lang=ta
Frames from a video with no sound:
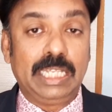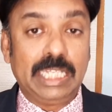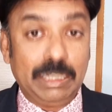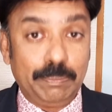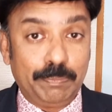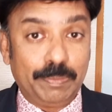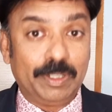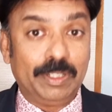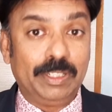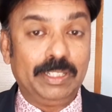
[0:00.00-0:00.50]

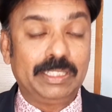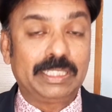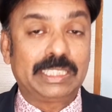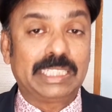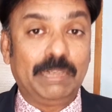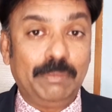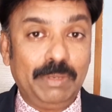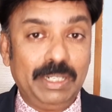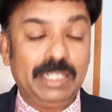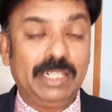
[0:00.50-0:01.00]
இப்போ
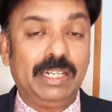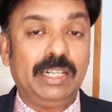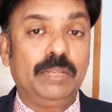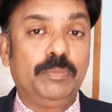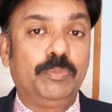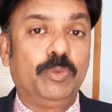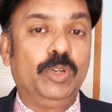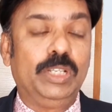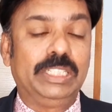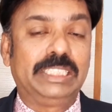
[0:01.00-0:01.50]

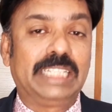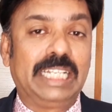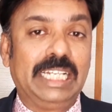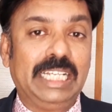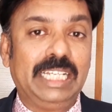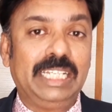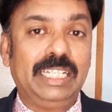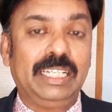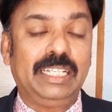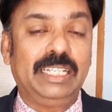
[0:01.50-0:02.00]
தமிழ்நாடு
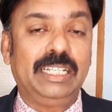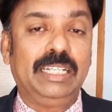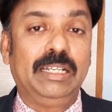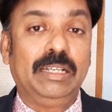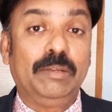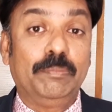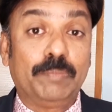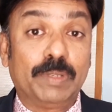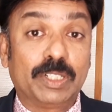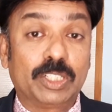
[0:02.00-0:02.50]
போலீஸில்
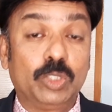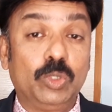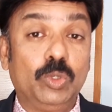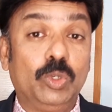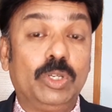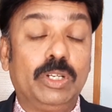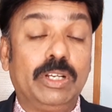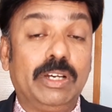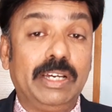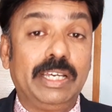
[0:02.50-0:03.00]

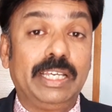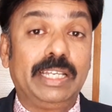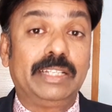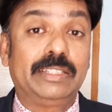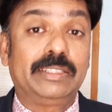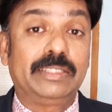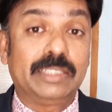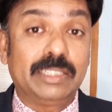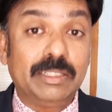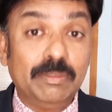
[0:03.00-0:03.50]

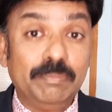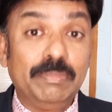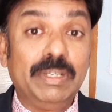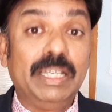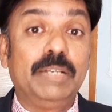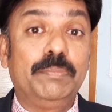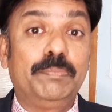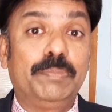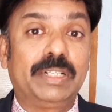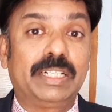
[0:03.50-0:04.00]
பதினோராயிரத்துக்கும்
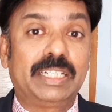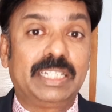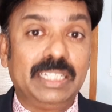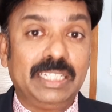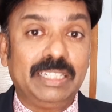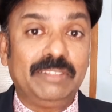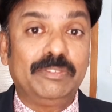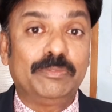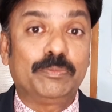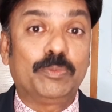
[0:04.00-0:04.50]
மேற்பட்ட
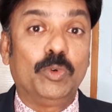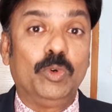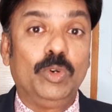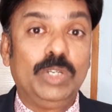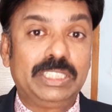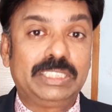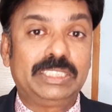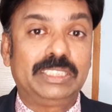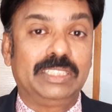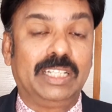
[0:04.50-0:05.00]

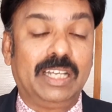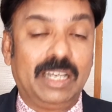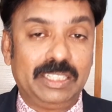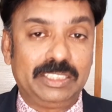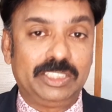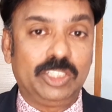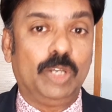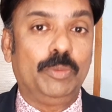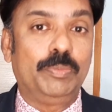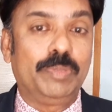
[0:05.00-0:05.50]
போலீஸ்
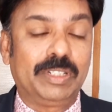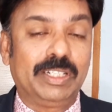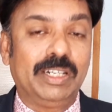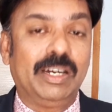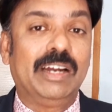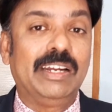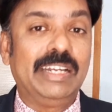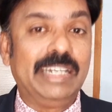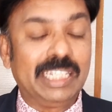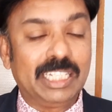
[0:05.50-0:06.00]
ஜாப்புக்கு
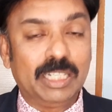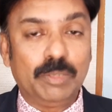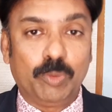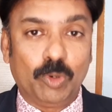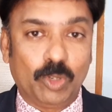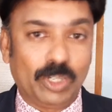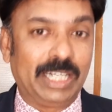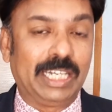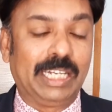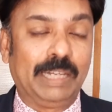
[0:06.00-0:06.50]
ஆள் எடுக்க
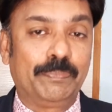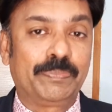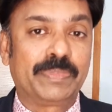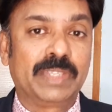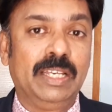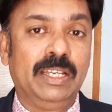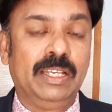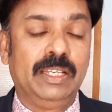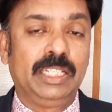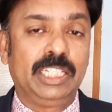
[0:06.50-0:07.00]
போகிறாங்க
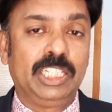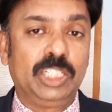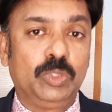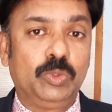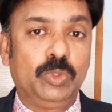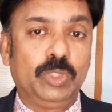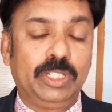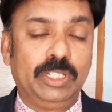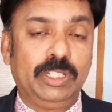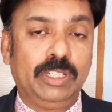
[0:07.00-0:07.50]
இது
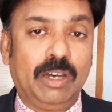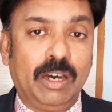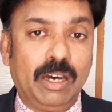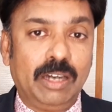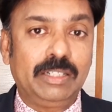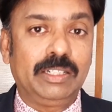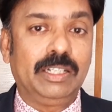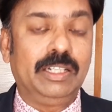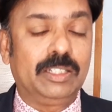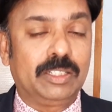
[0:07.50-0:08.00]
ஒரு
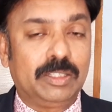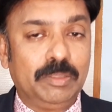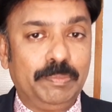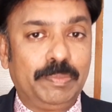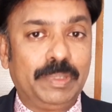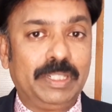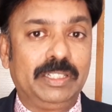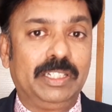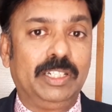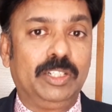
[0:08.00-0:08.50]

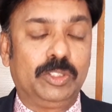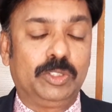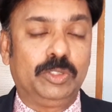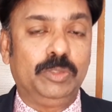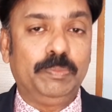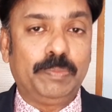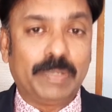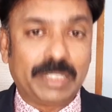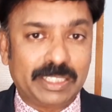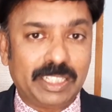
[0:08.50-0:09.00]
ஆண்களுக்கும்
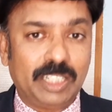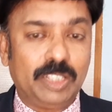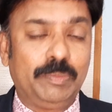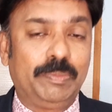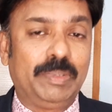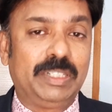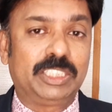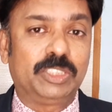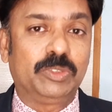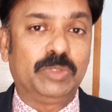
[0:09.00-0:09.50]
பெண்களுக்கும் பத்தாவது
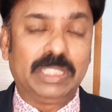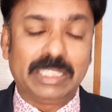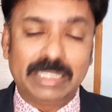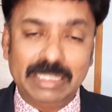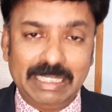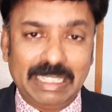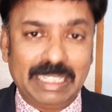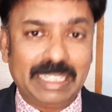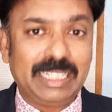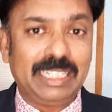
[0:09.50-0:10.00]

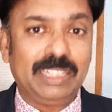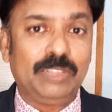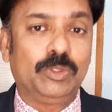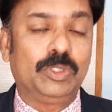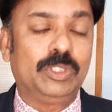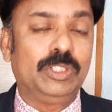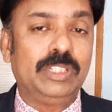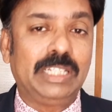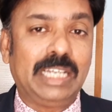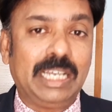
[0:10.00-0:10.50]
படித்தவங்களுக்கு நிறைய
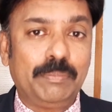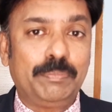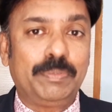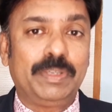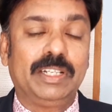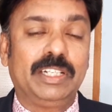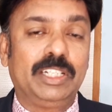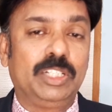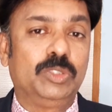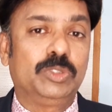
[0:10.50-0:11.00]
ஒரு
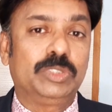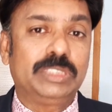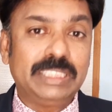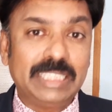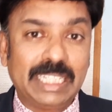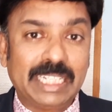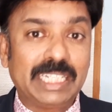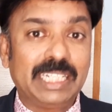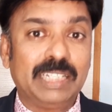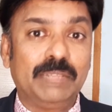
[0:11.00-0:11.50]
ஹாப்பியான நியூஸ்
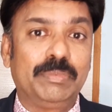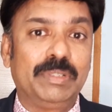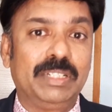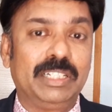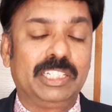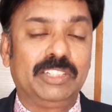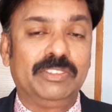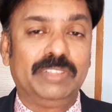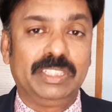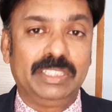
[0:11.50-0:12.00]
நிறைய
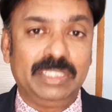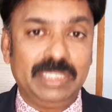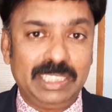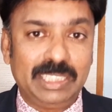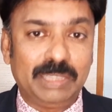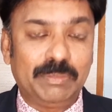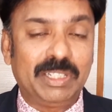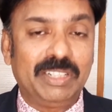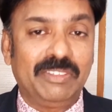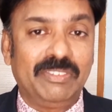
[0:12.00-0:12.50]
பேருக்கு வந்து
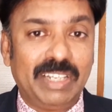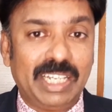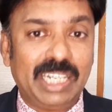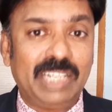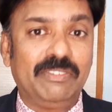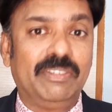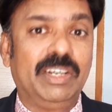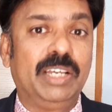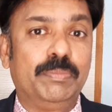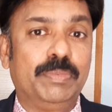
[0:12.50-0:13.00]
இந்த மாதிரி
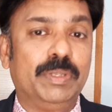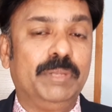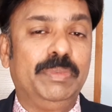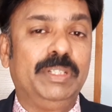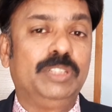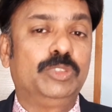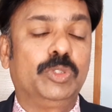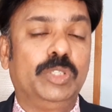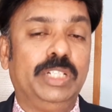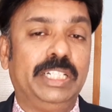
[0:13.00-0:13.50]
வேலை வாய்ப்பு
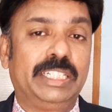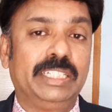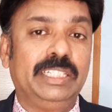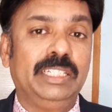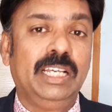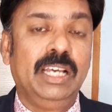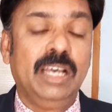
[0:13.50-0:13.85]
அப்படின்னு சொல்லிட்டு